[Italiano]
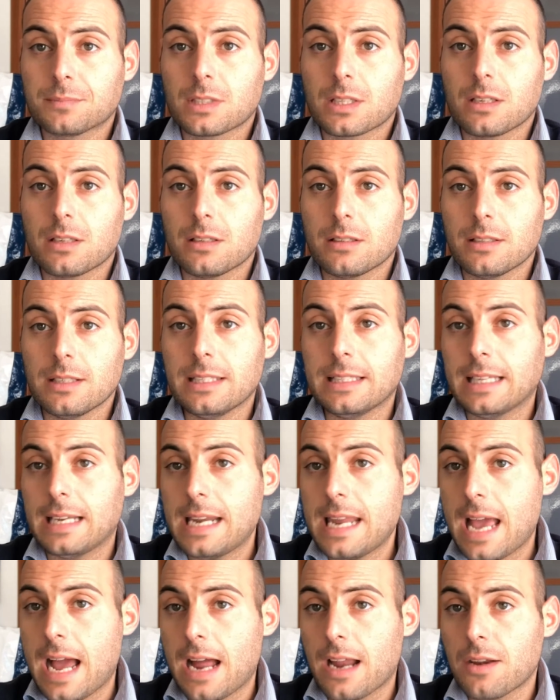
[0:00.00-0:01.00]
eh,
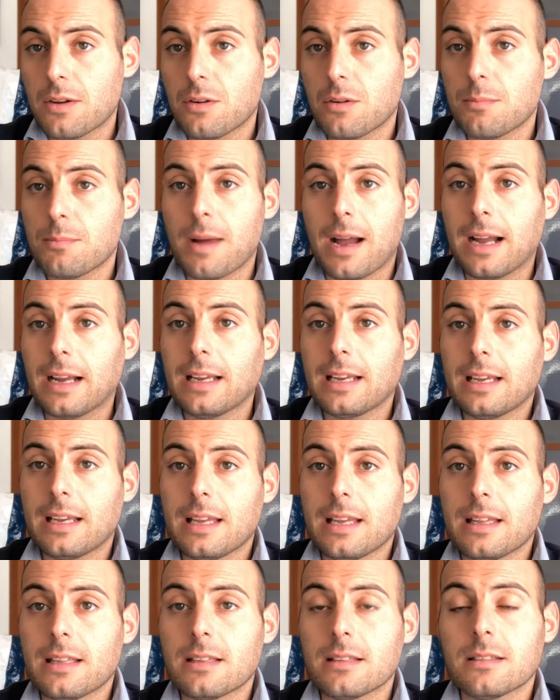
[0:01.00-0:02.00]
italiano, ma
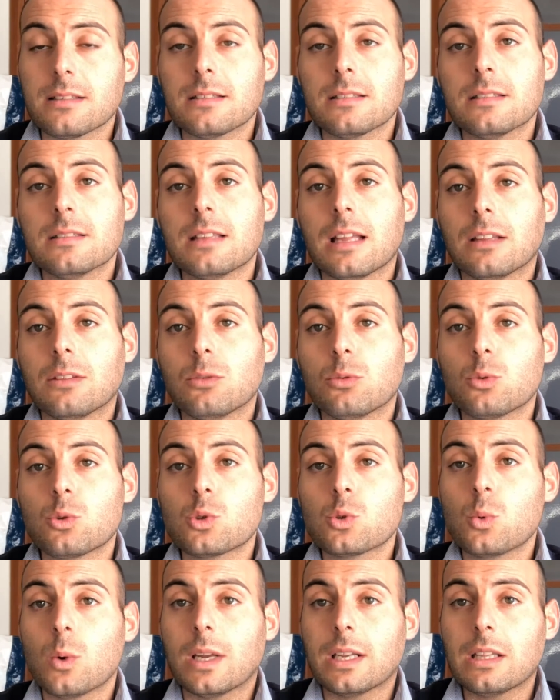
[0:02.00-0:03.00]
anche eh, dando uno
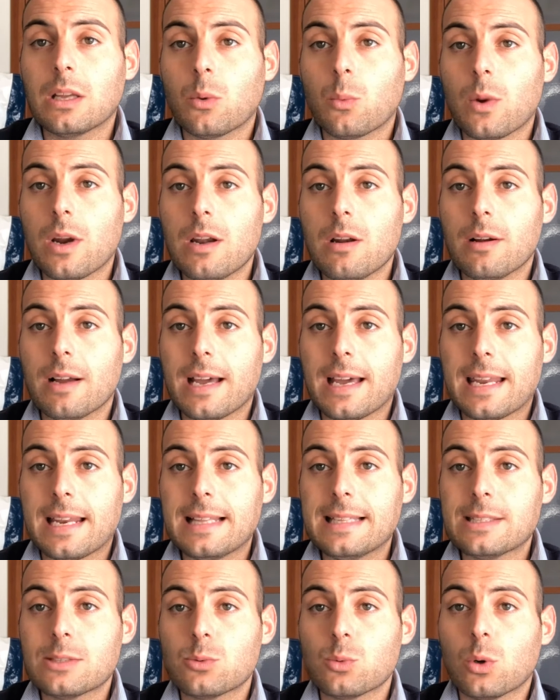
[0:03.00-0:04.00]
sguardo a quello che era
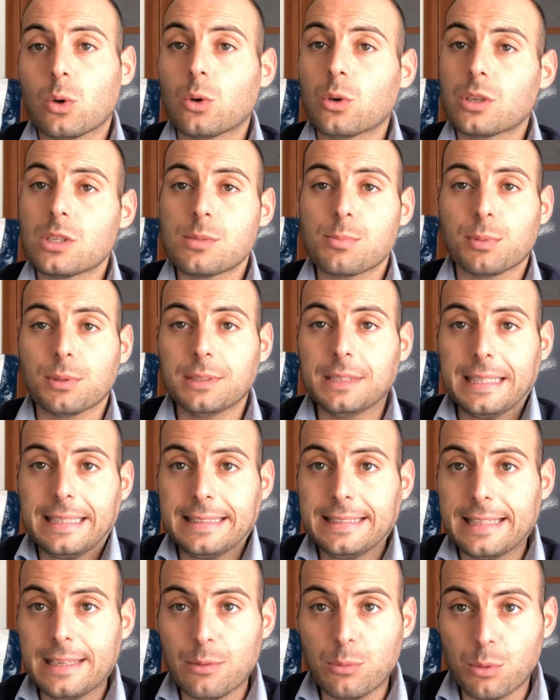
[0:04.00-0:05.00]
il suo
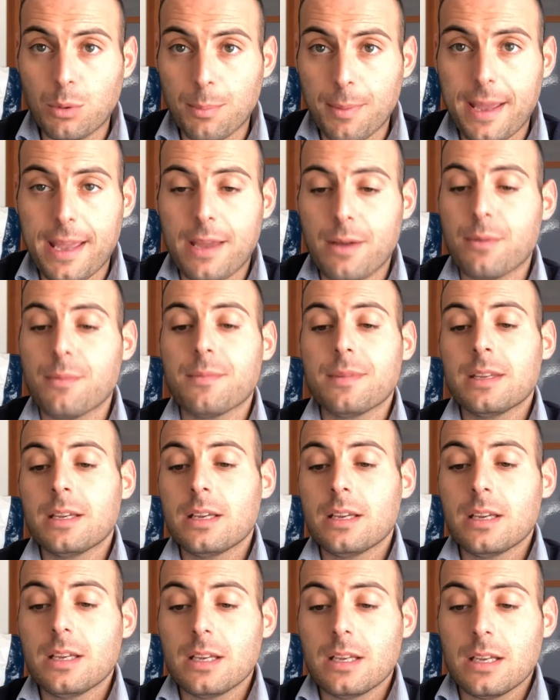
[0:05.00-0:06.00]
corrispondente europeo.
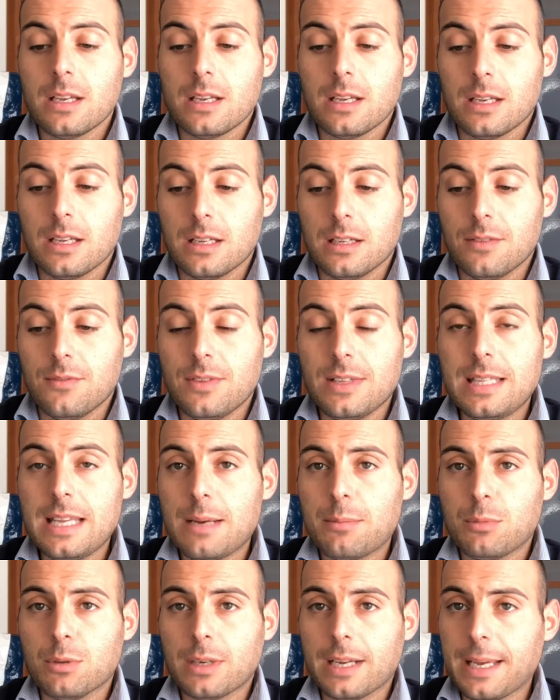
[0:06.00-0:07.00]
Eh,
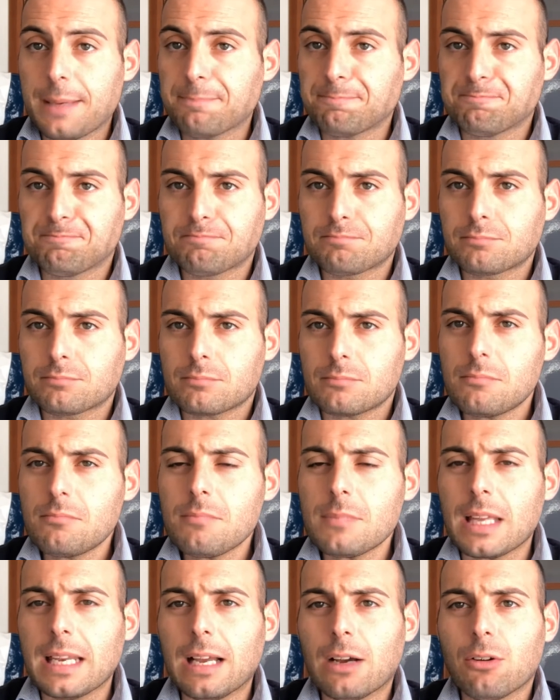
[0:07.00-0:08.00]
vediamo che
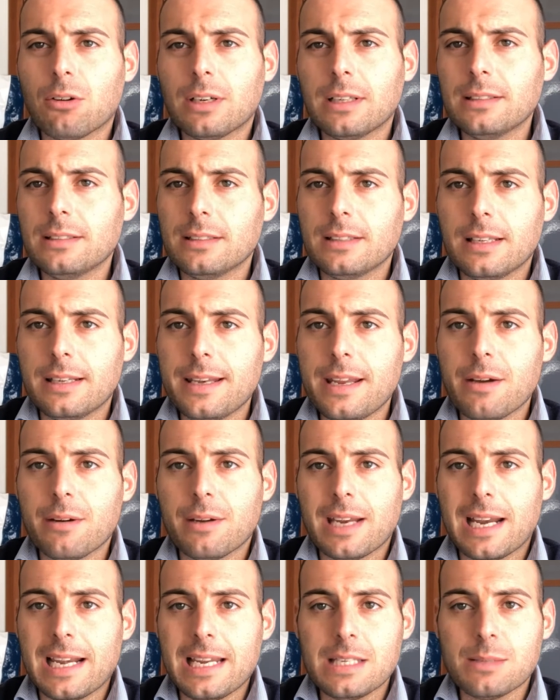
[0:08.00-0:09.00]
la corrente del
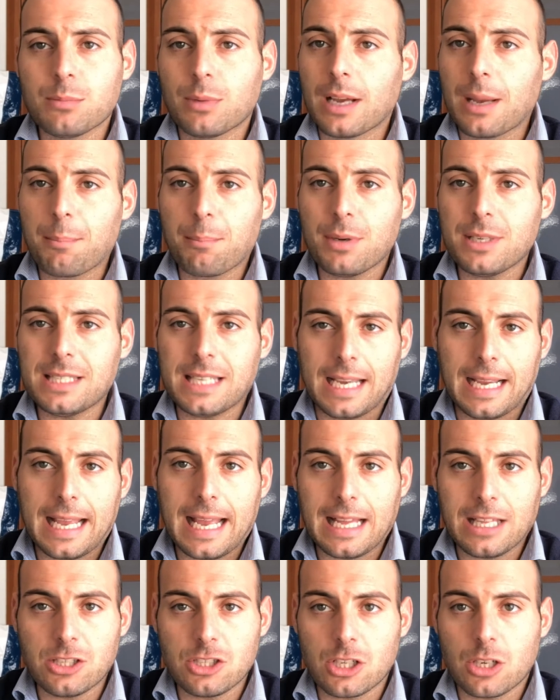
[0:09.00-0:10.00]
neorealismo, che poi si
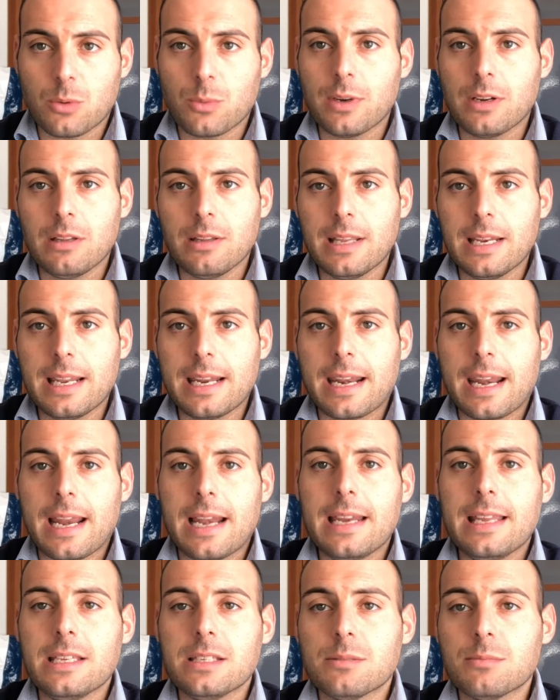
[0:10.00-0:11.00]
aggancia a quella del
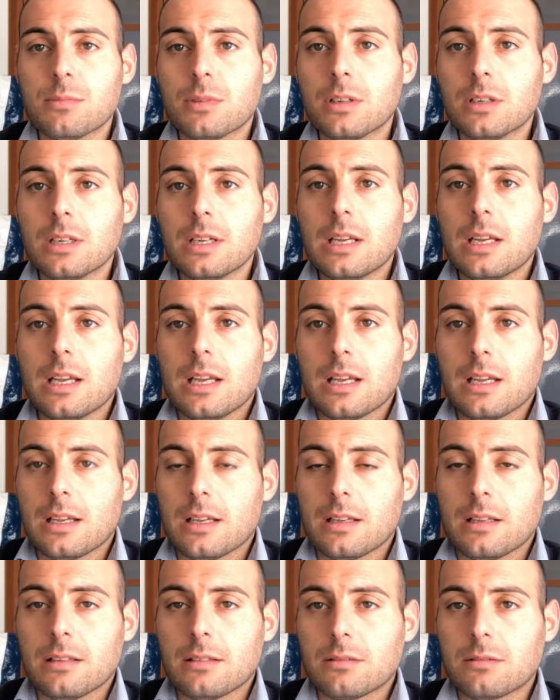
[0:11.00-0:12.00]
realismo,
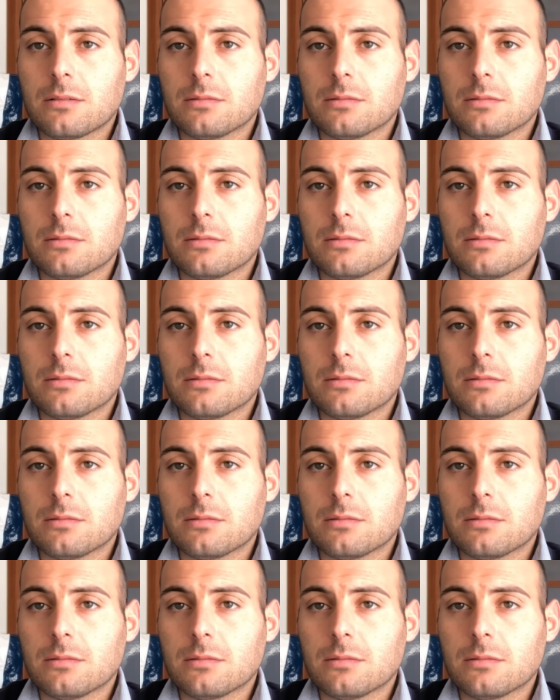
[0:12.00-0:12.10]
eh,